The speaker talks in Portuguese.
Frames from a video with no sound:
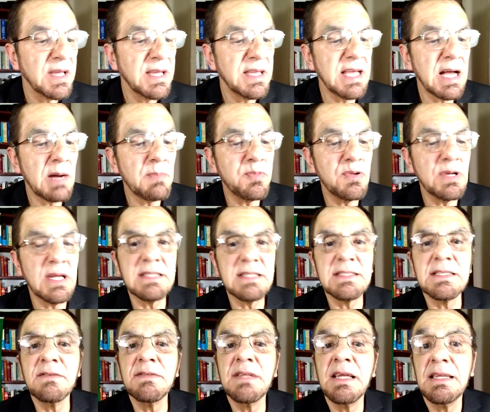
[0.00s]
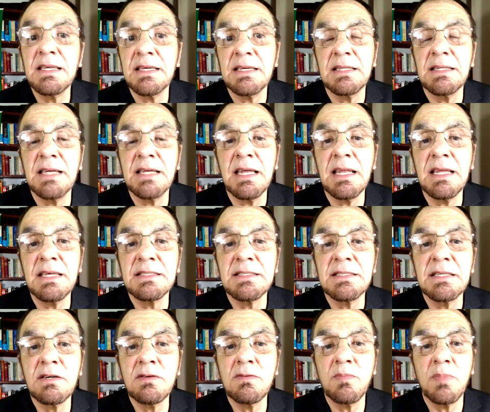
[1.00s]
E a apuração da
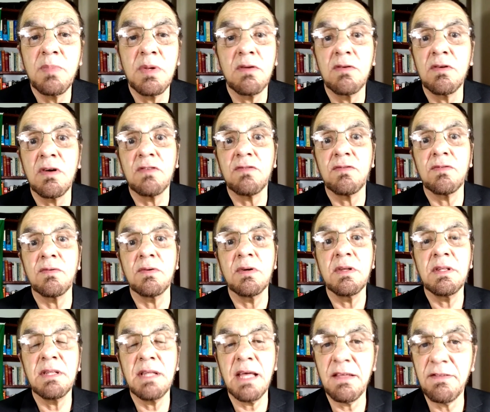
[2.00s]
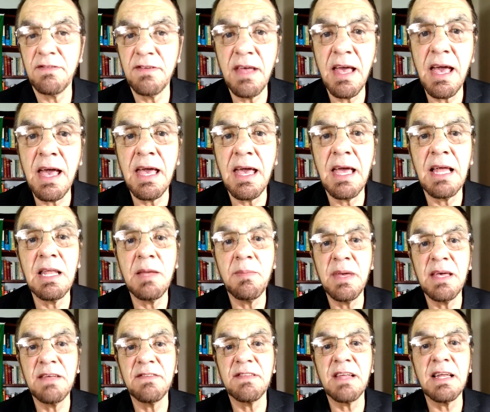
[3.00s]
eleição pelo nosso TSE, ela é
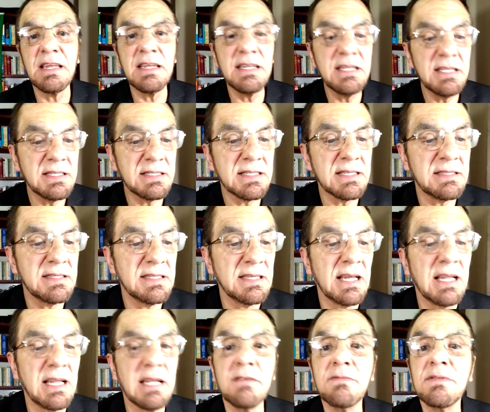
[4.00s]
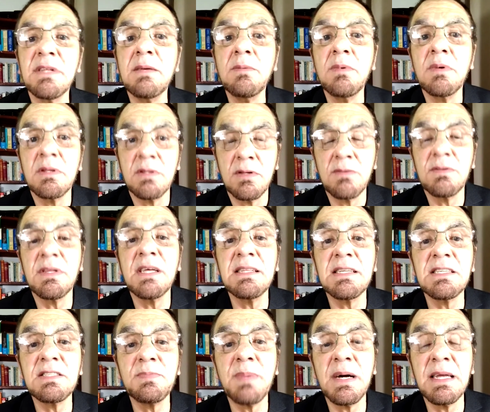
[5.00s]
meio stalinista, assim. Ela não tem, não tem
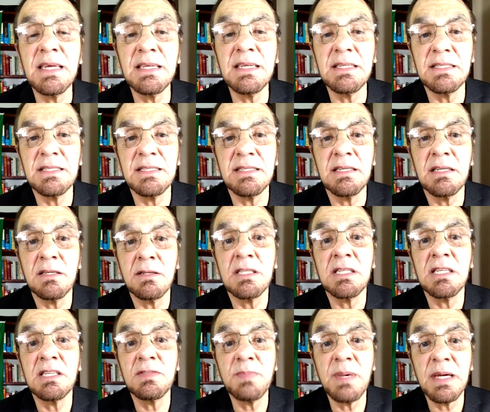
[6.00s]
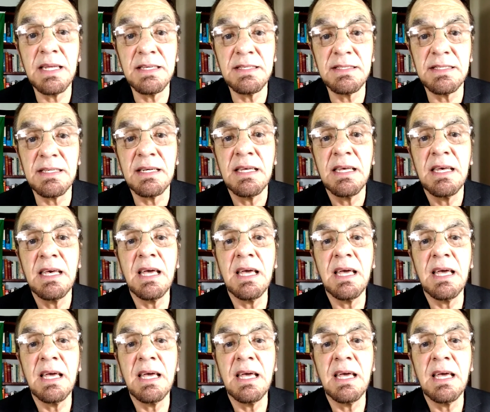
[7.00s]
transparência.